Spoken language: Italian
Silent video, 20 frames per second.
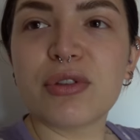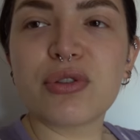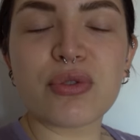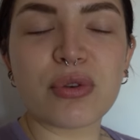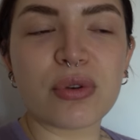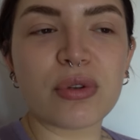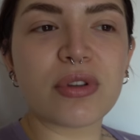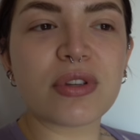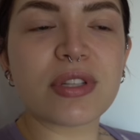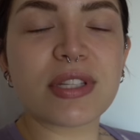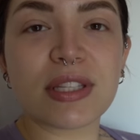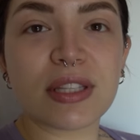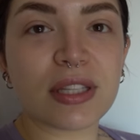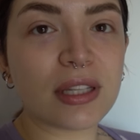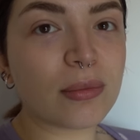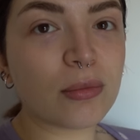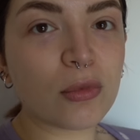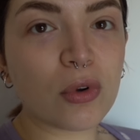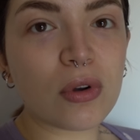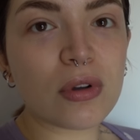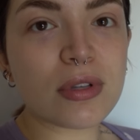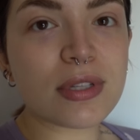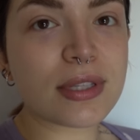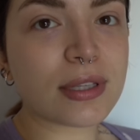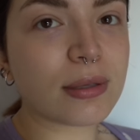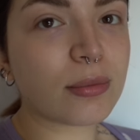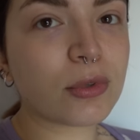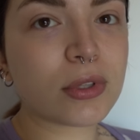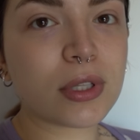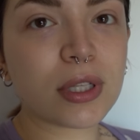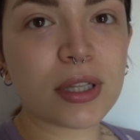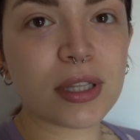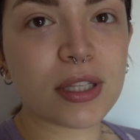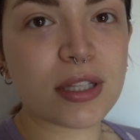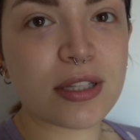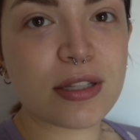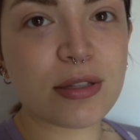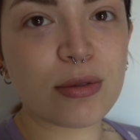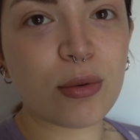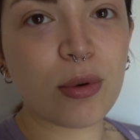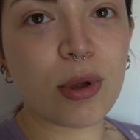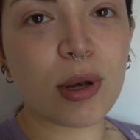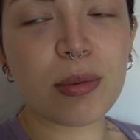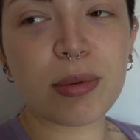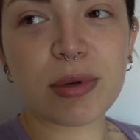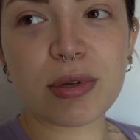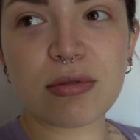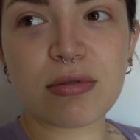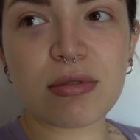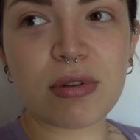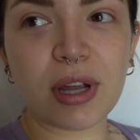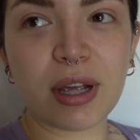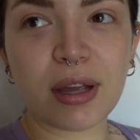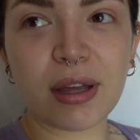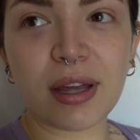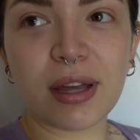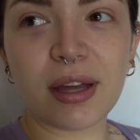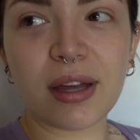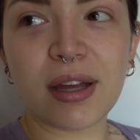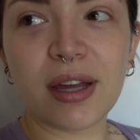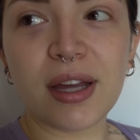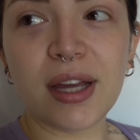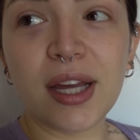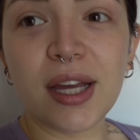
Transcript: Vi giuro, io stimo, stimo tantissimo le persone che